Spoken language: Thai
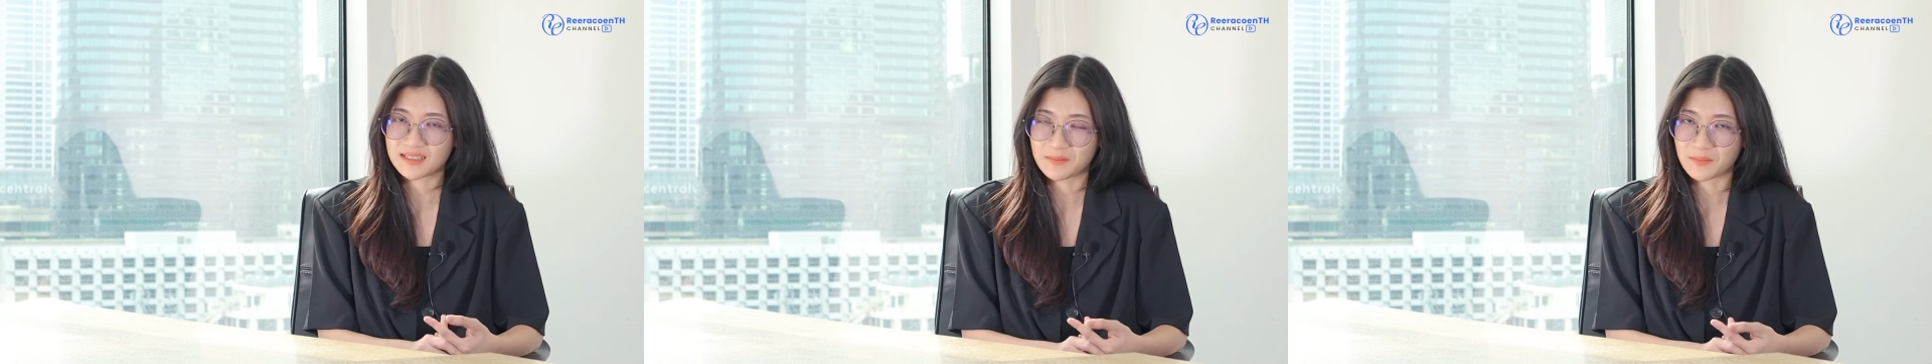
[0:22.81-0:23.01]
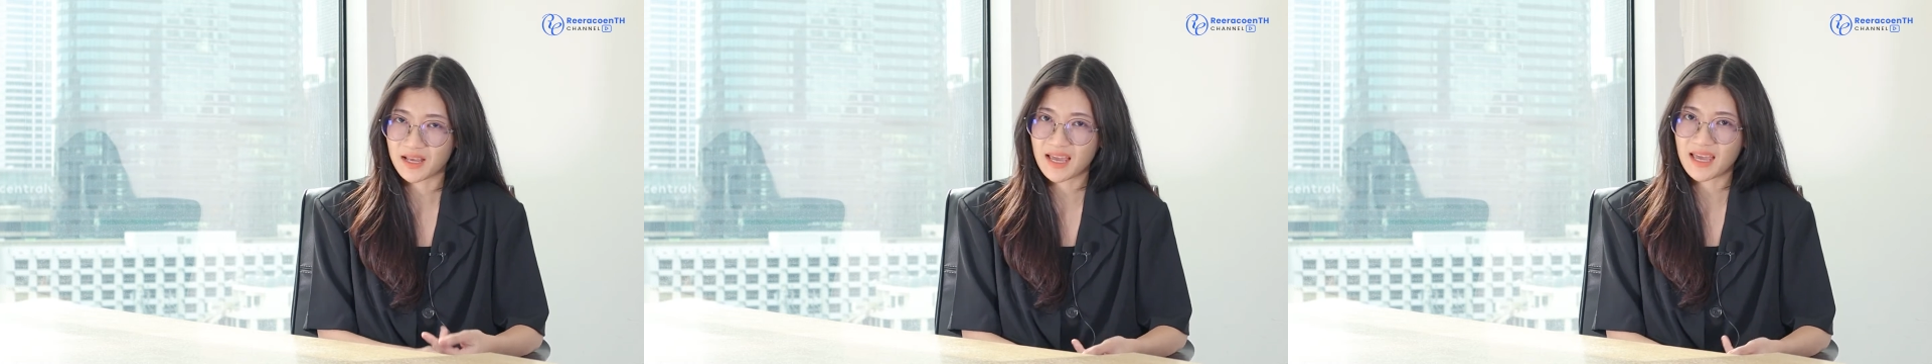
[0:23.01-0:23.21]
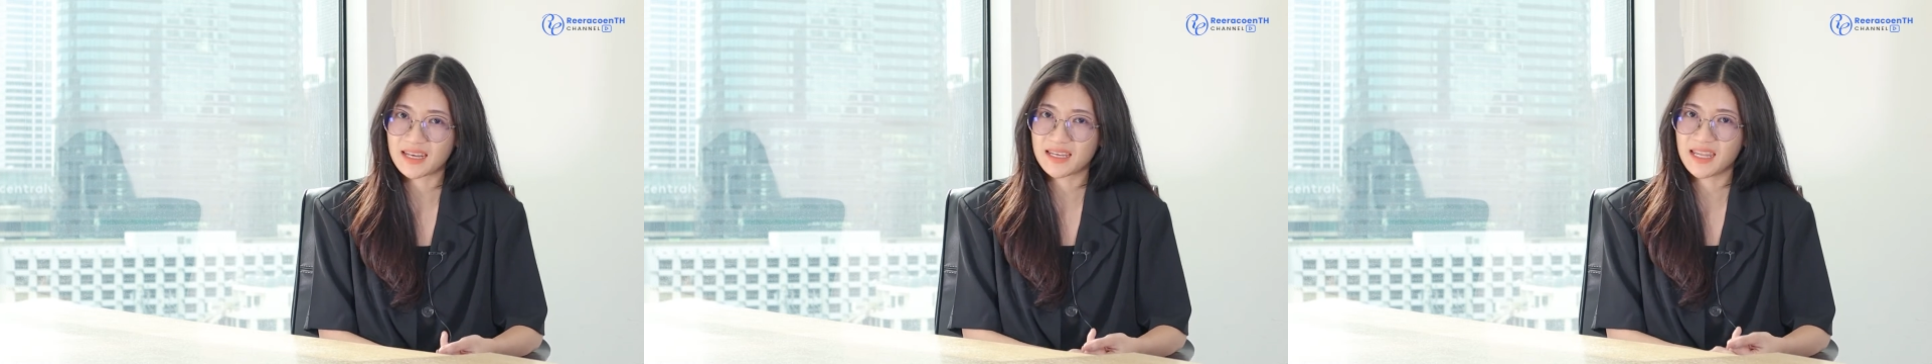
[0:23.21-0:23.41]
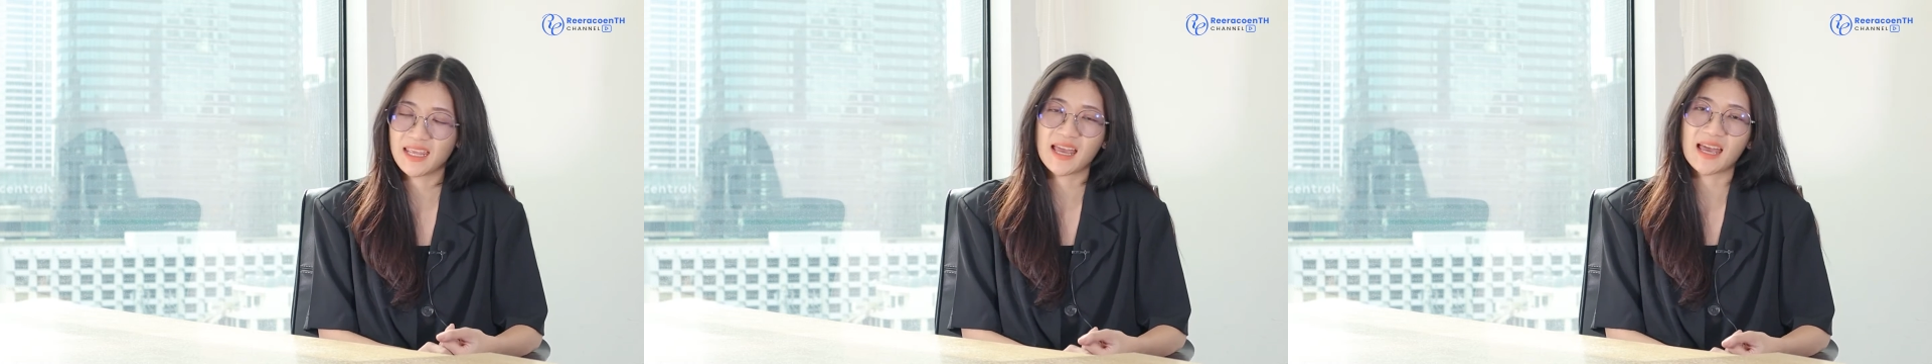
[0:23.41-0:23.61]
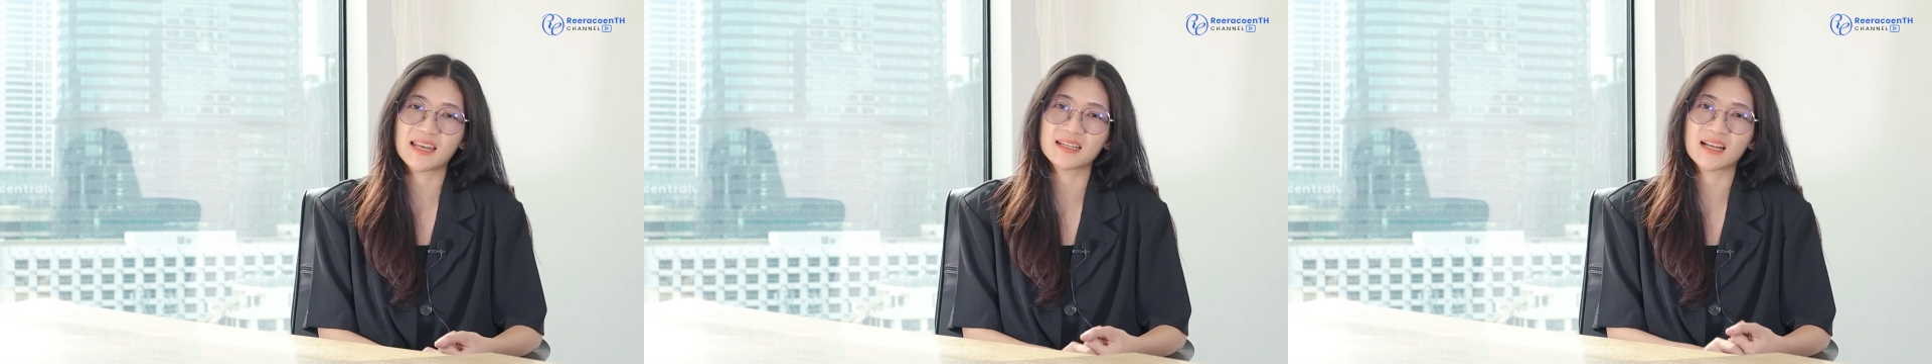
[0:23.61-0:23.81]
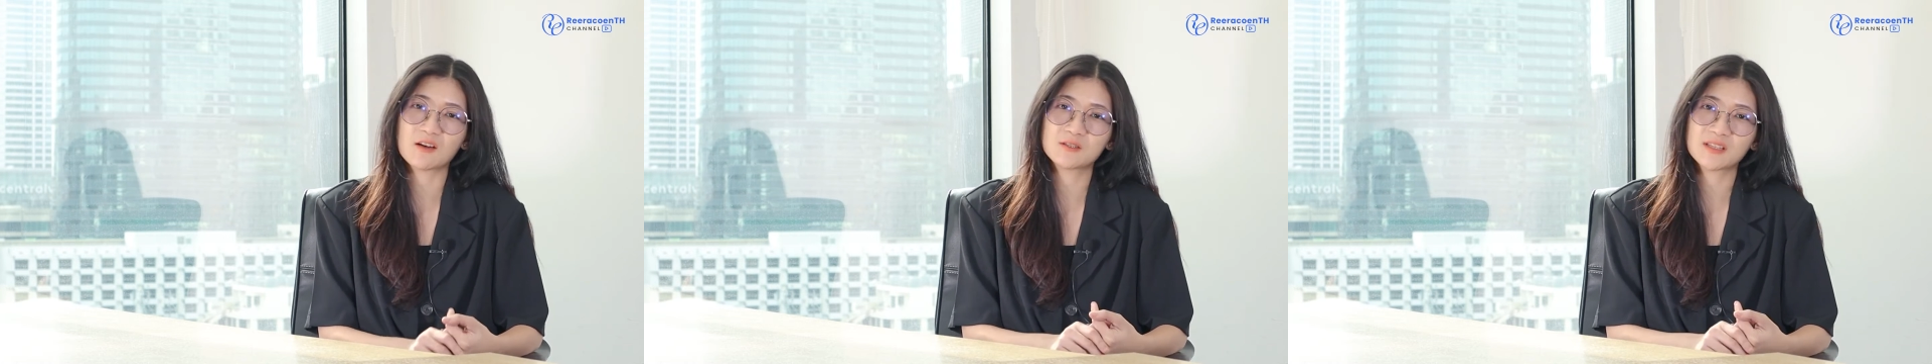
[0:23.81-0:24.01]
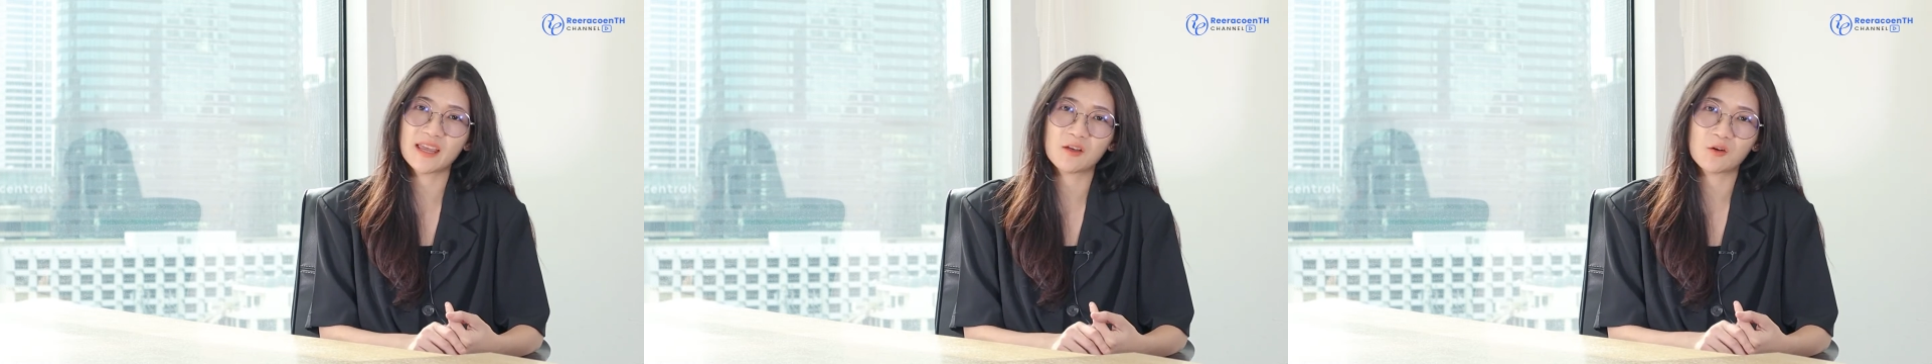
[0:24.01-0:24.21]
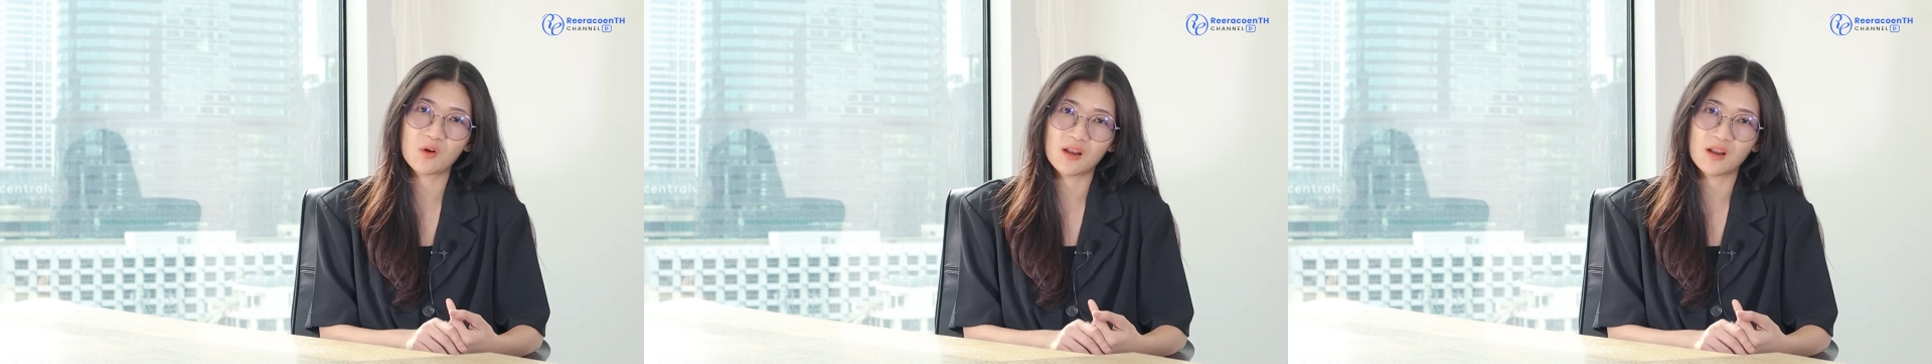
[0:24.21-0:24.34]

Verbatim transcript: บาทสำคัญในการเข้าใจ